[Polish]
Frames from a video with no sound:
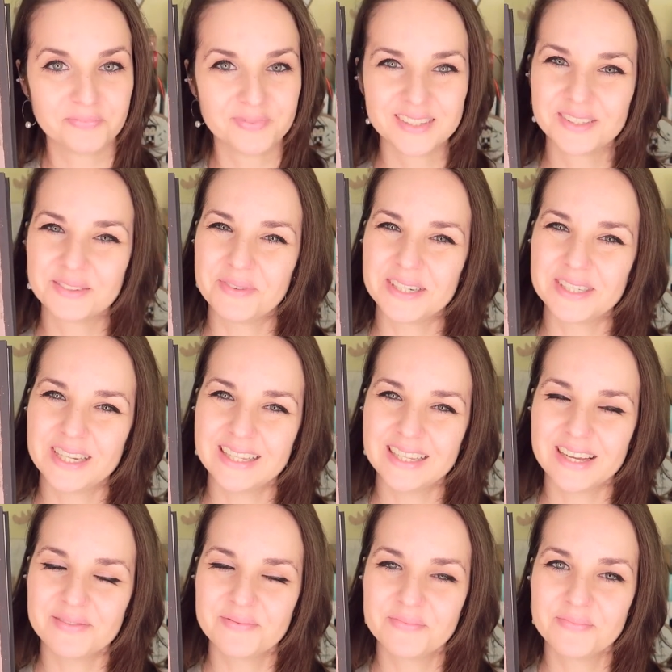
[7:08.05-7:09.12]
Do
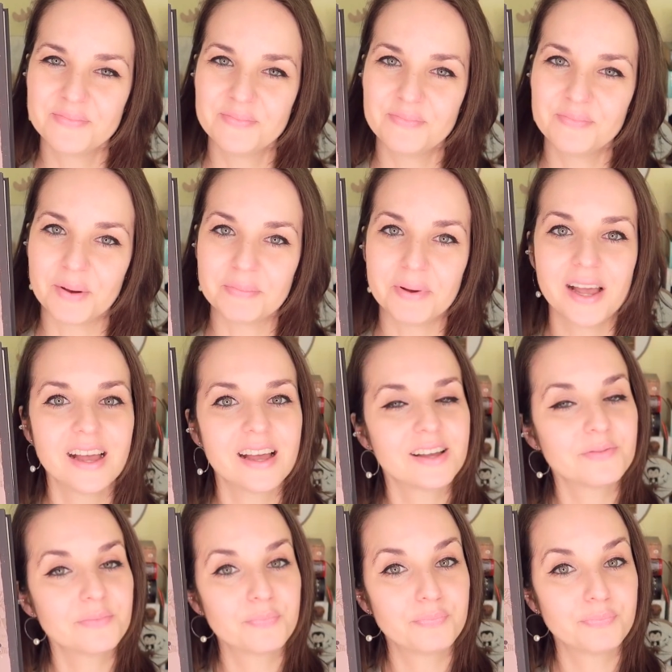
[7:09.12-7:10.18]
zobaczenia. Pa
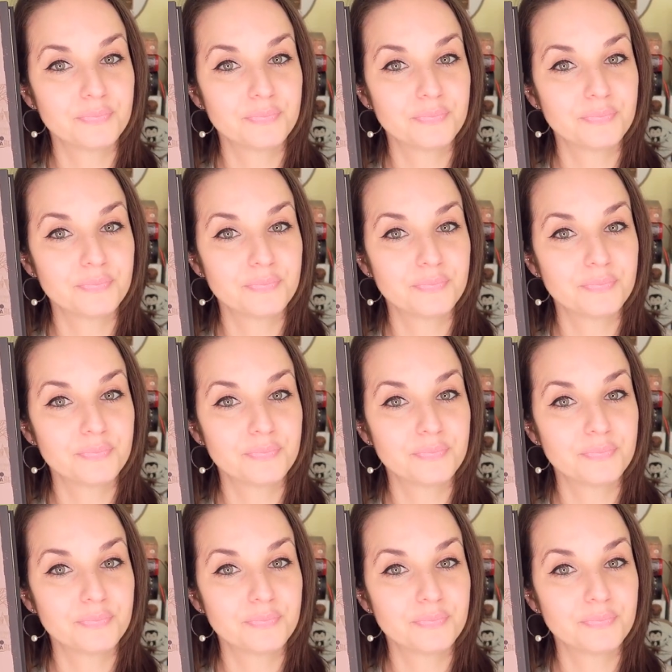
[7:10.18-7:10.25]
pa!